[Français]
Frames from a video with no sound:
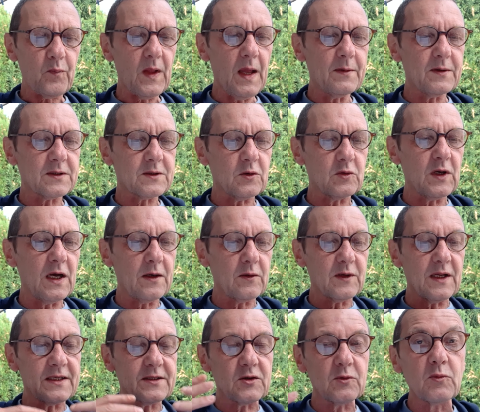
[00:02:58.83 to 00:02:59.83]
Parce qu'on a,
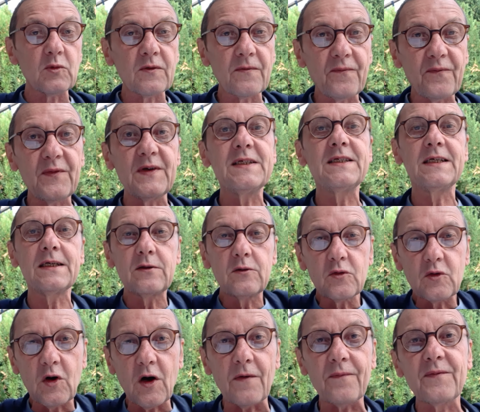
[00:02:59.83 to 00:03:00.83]
on a ce monde physique du
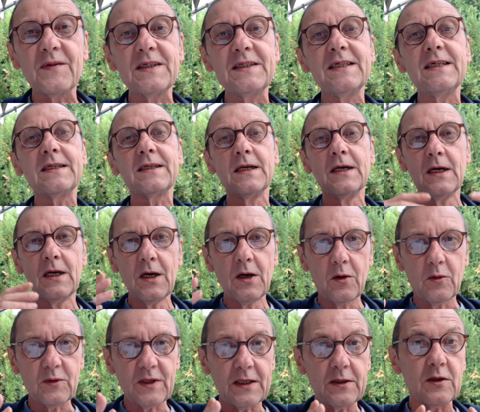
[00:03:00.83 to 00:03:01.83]
corps physique,
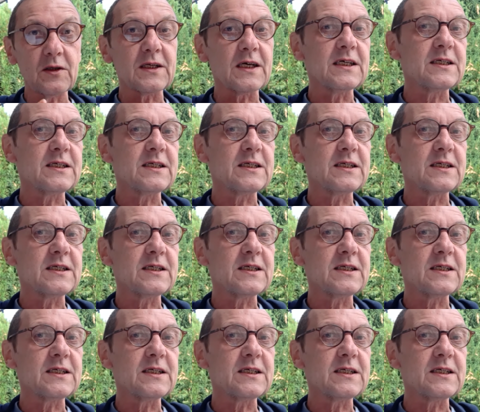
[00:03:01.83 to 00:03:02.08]
on a notre